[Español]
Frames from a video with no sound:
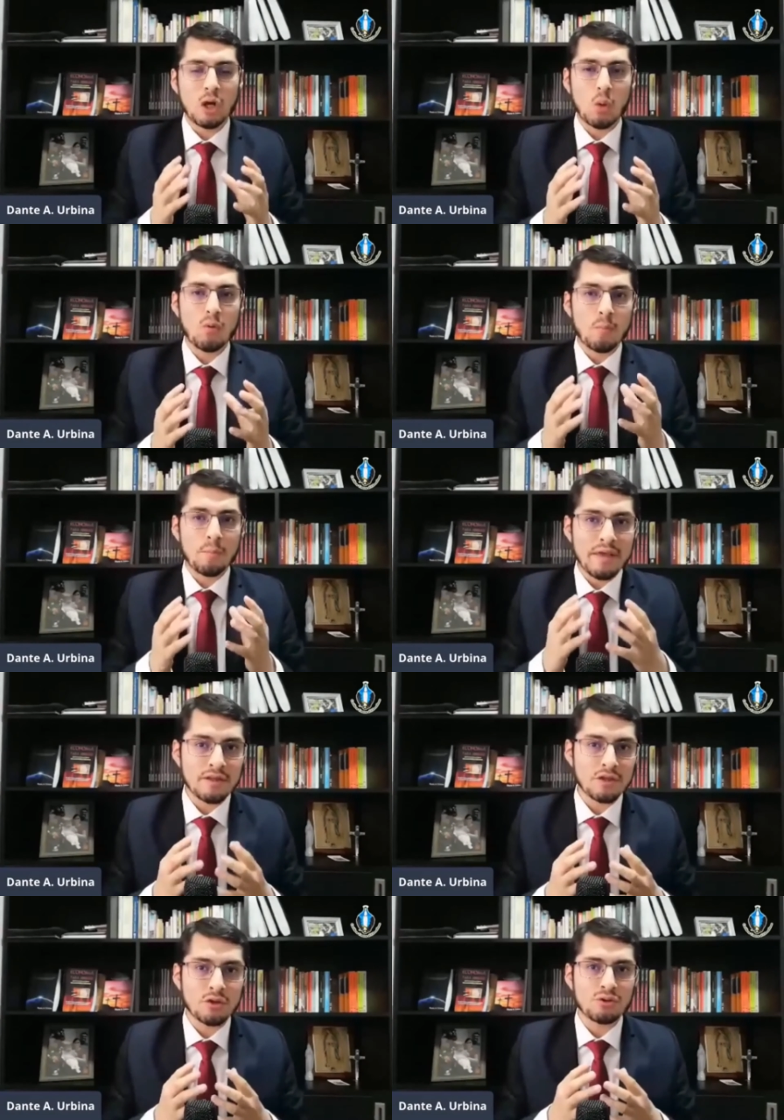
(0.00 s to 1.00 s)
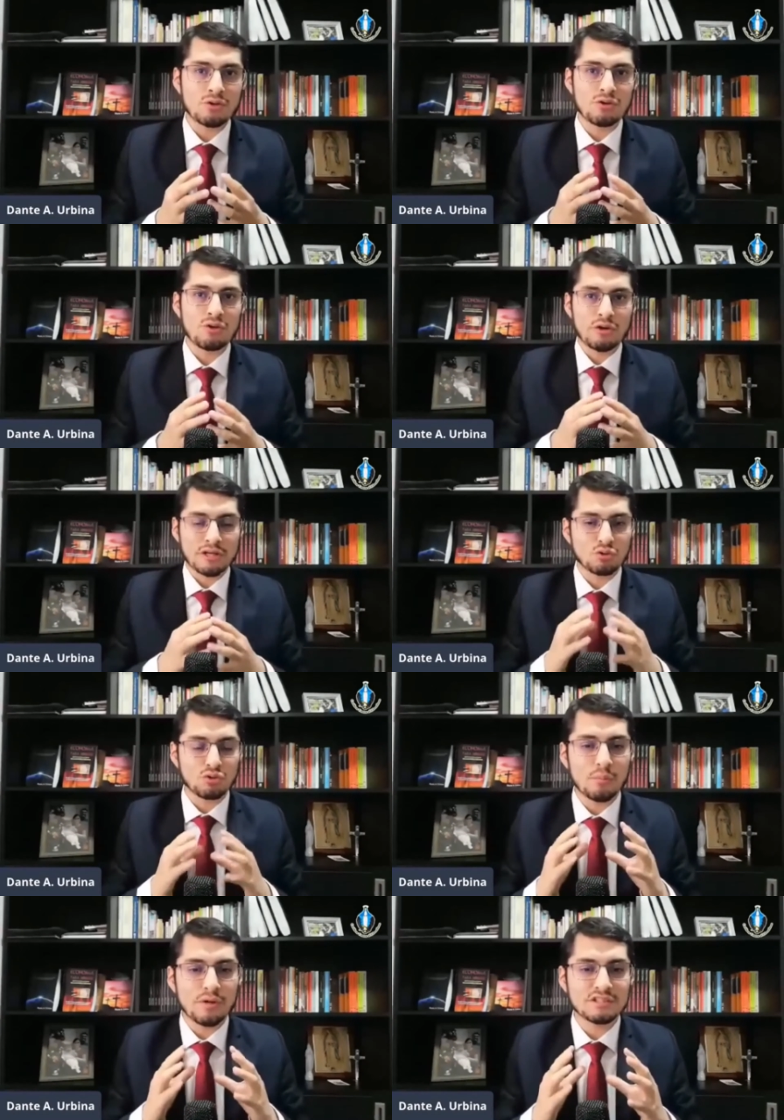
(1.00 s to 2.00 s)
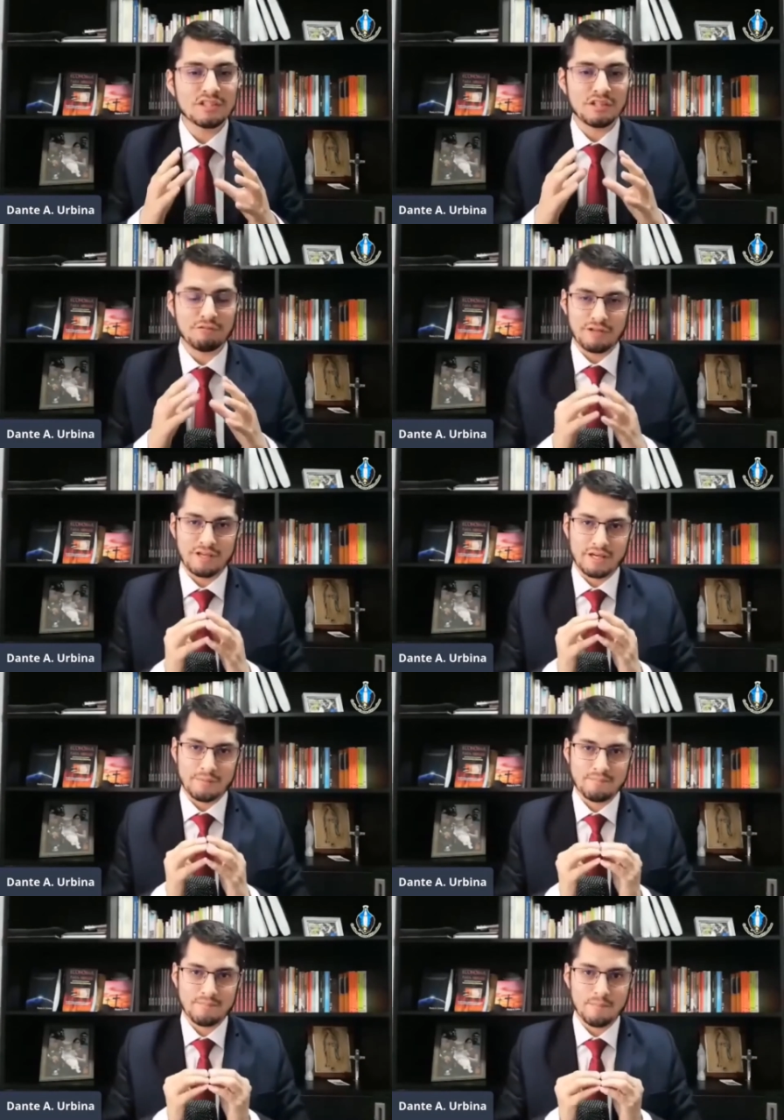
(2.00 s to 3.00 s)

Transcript: como medio lo que su nombre significa.